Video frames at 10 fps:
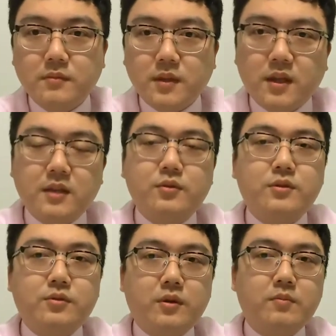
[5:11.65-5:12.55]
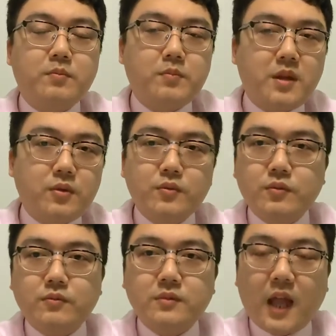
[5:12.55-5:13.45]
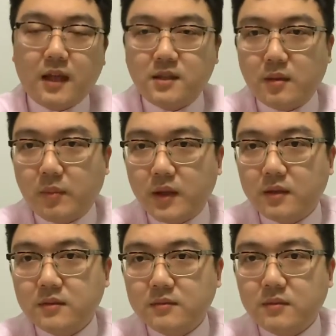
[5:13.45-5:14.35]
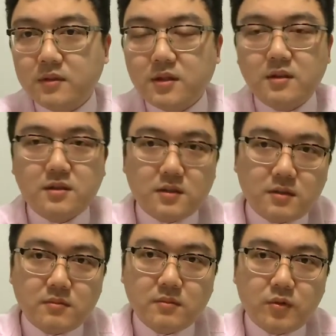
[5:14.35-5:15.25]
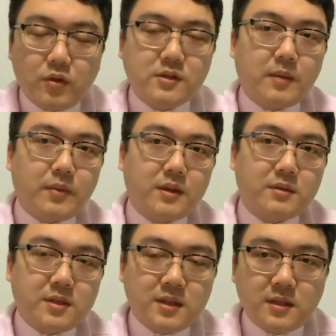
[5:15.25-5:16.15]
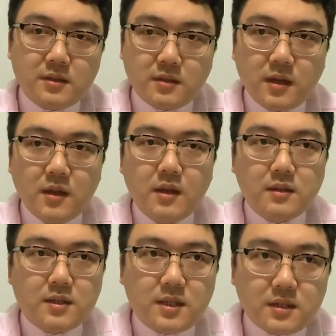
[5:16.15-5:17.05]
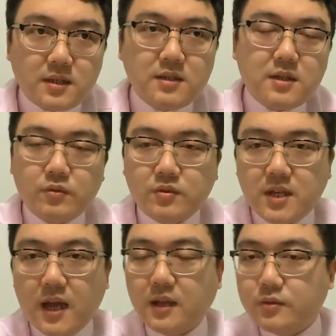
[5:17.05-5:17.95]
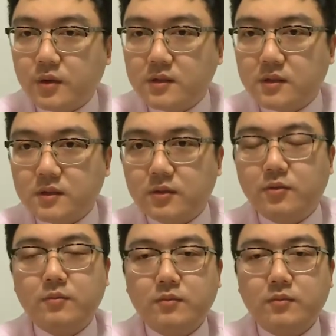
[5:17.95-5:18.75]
也就是说，例如他在被升职或者被提提升进入下一个圈子的时候，